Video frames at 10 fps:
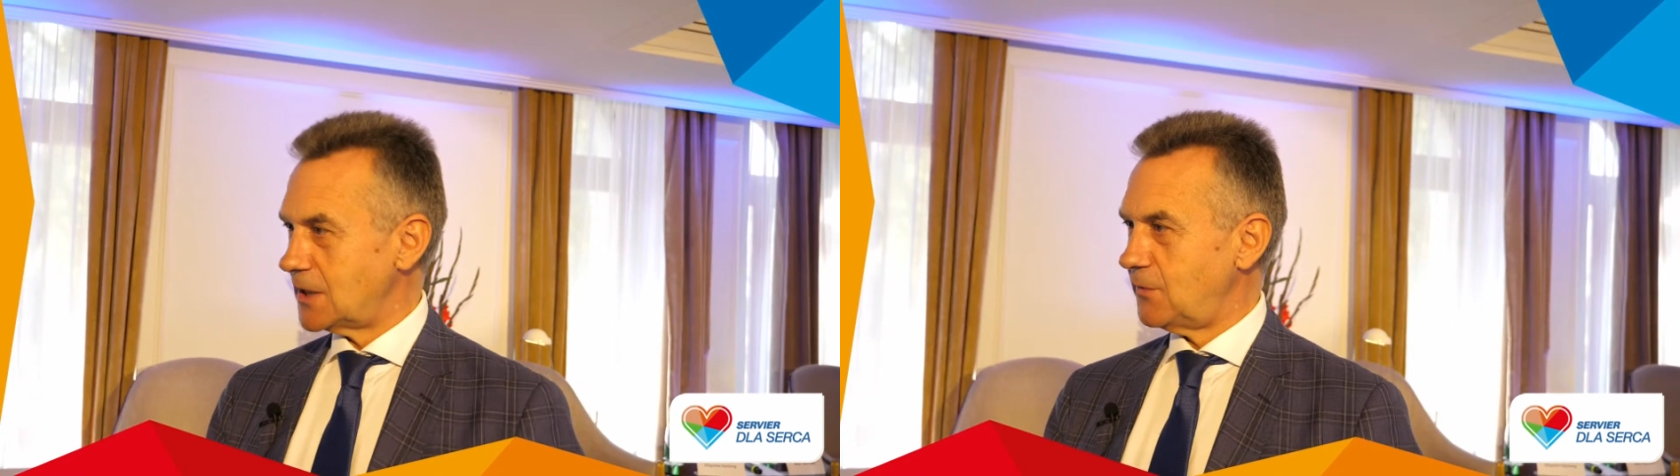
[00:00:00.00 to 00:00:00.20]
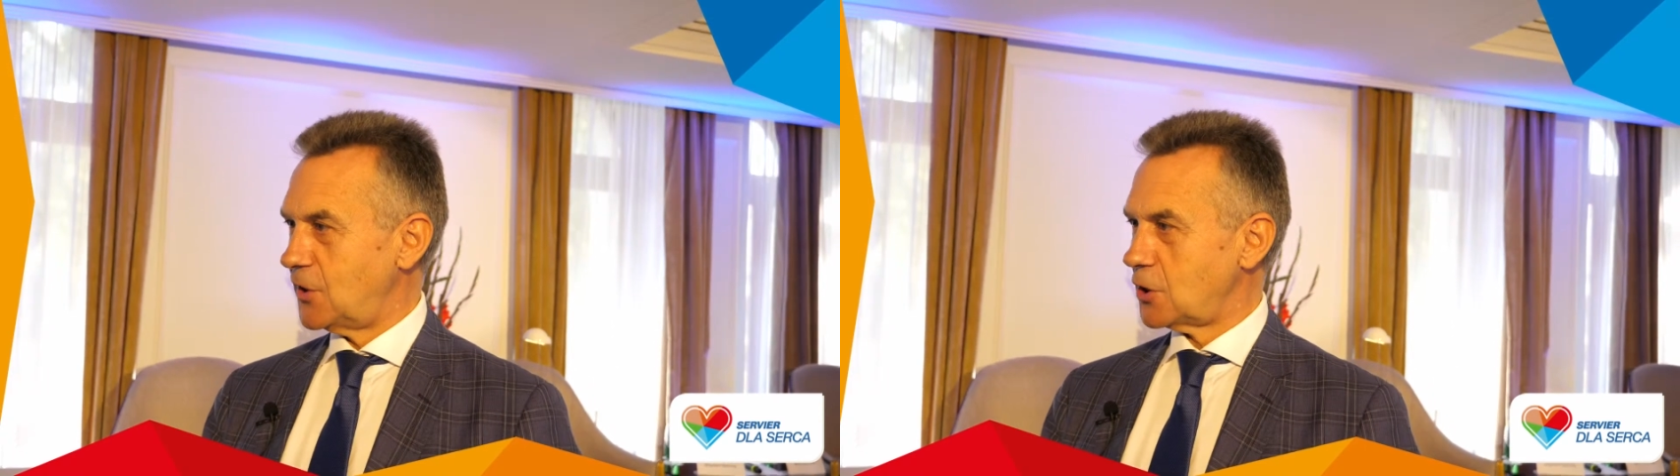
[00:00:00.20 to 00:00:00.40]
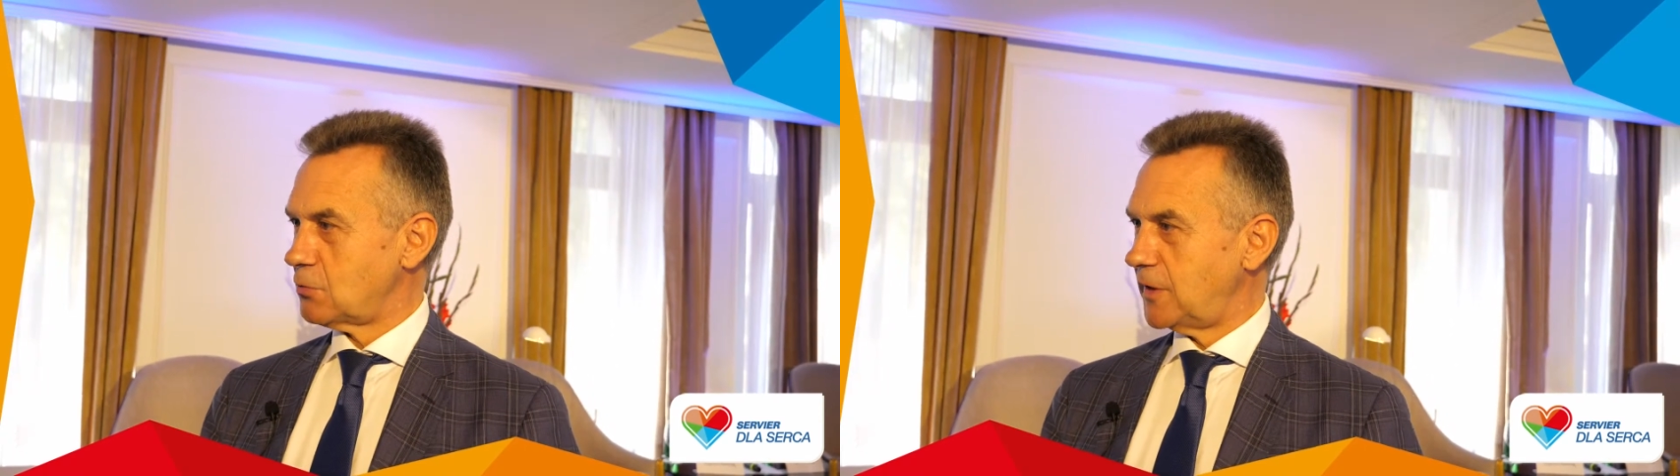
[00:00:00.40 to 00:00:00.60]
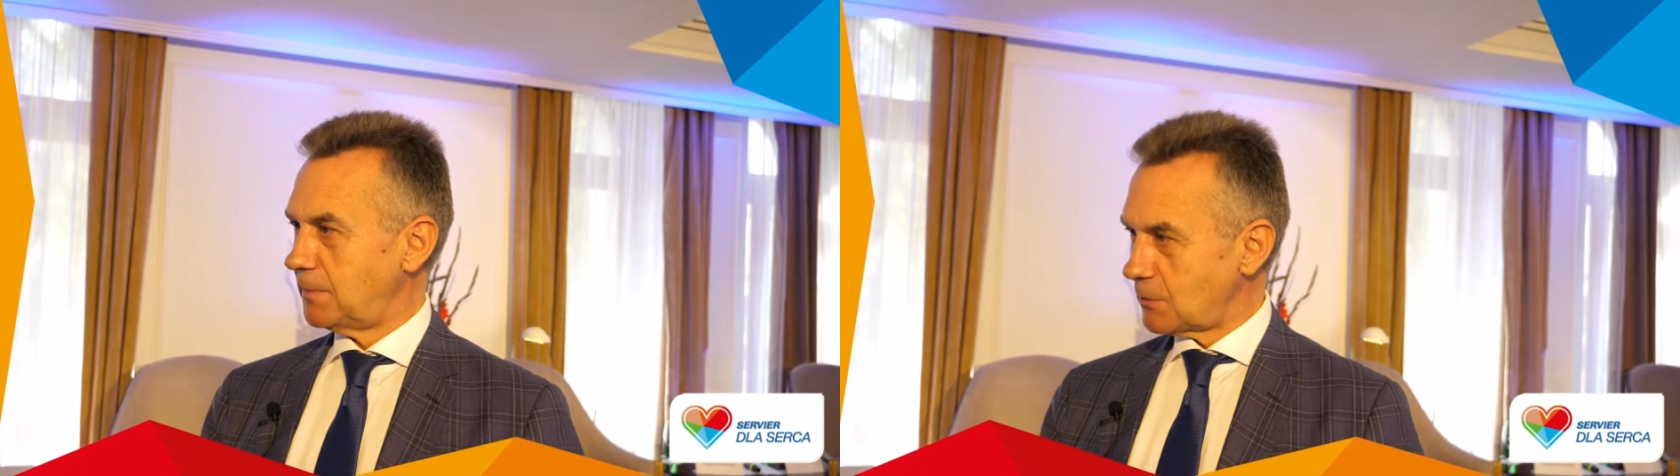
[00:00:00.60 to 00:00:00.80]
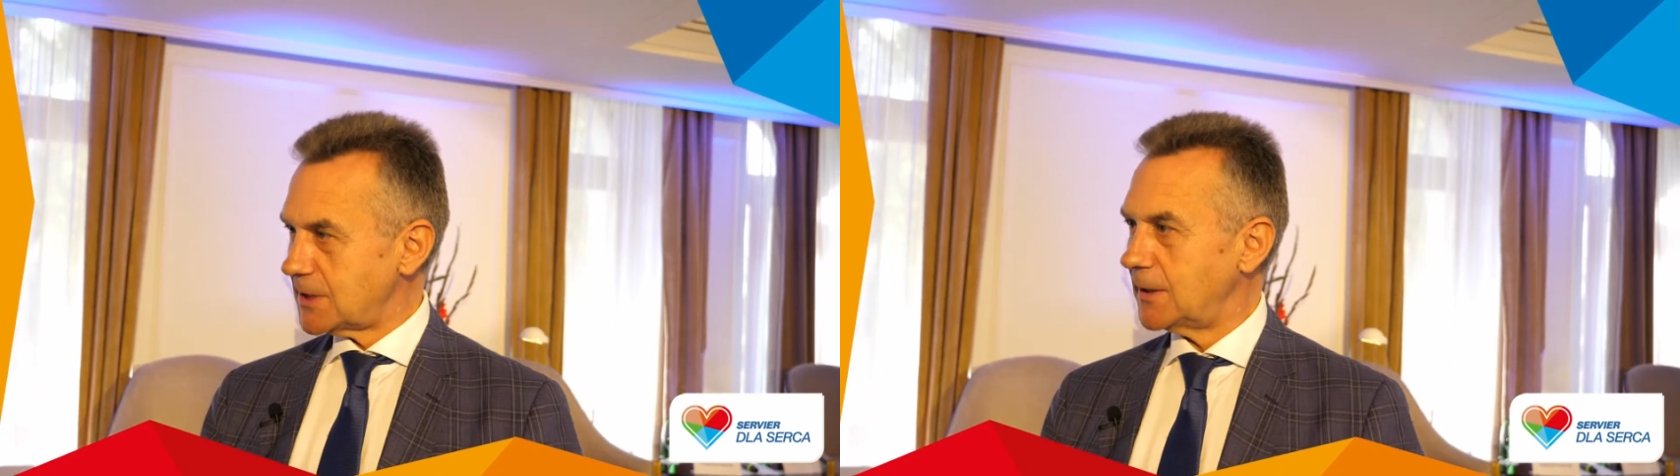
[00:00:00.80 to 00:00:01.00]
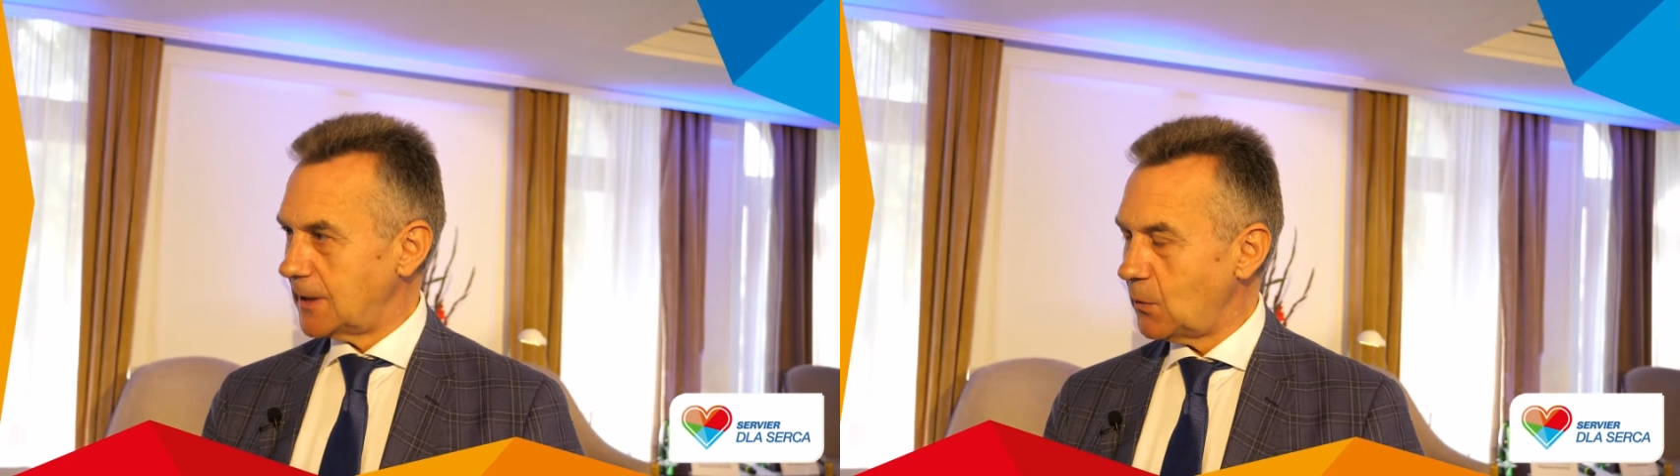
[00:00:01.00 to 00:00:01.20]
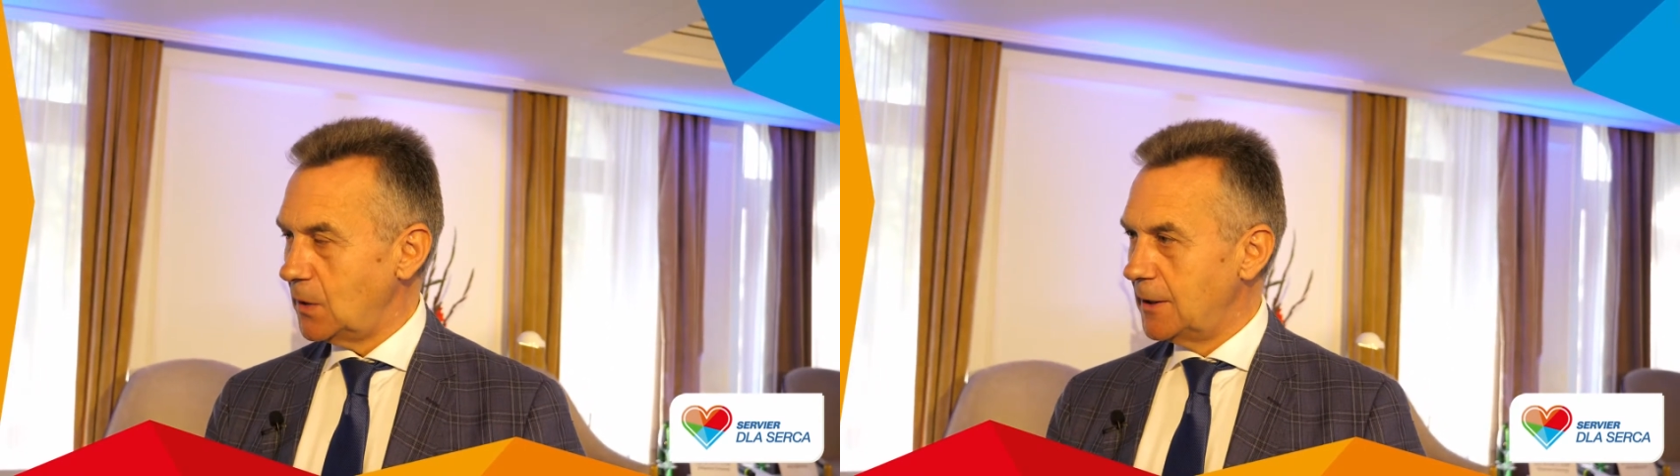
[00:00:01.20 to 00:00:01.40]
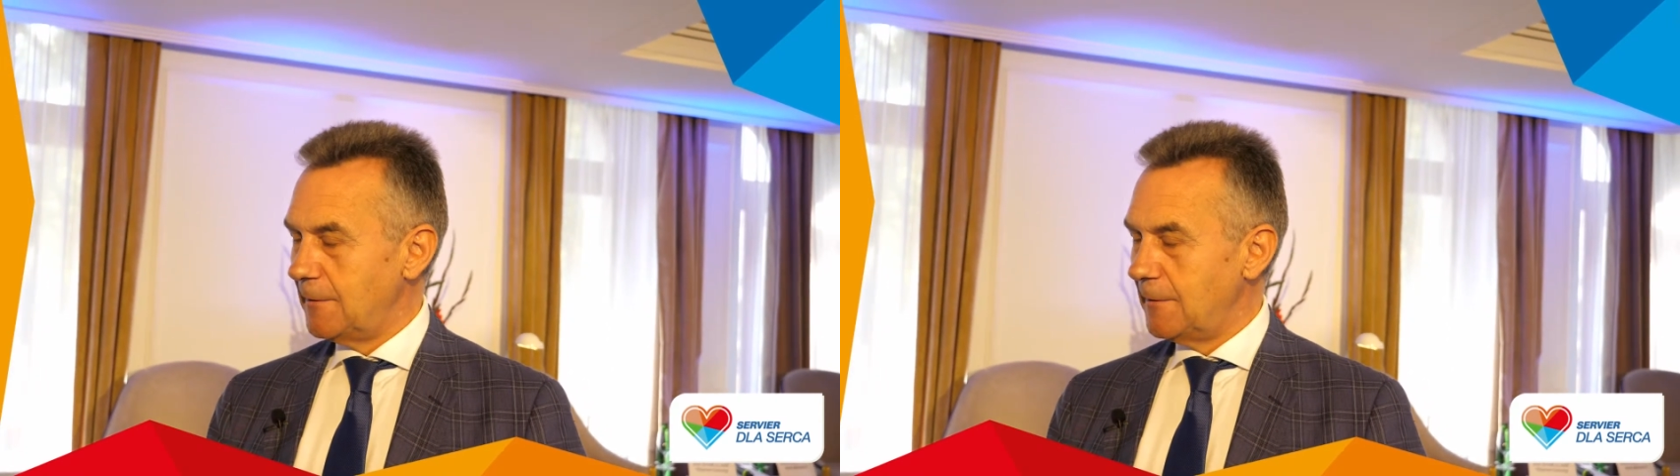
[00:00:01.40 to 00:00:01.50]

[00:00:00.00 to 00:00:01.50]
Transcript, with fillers: zwęża, człowiek miał sygnał,